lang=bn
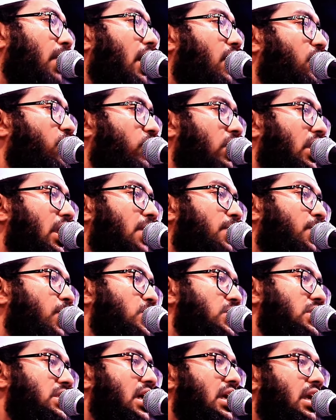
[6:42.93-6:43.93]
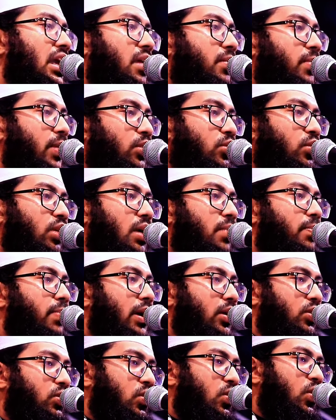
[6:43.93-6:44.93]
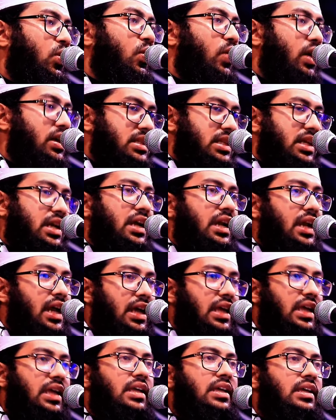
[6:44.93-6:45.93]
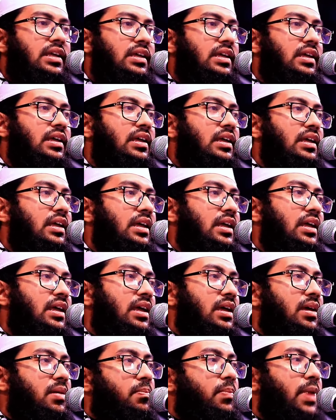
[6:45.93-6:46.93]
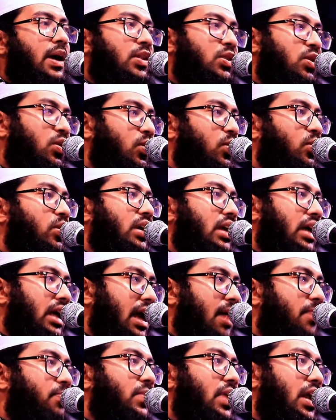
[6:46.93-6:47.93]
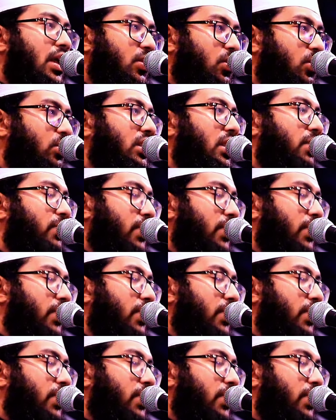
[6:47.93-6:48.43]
মাহফিলের পোস্টারের ভেতরে পার্থক্য আছে না নাই পার্থক্যটা কি আপনারা ধরতে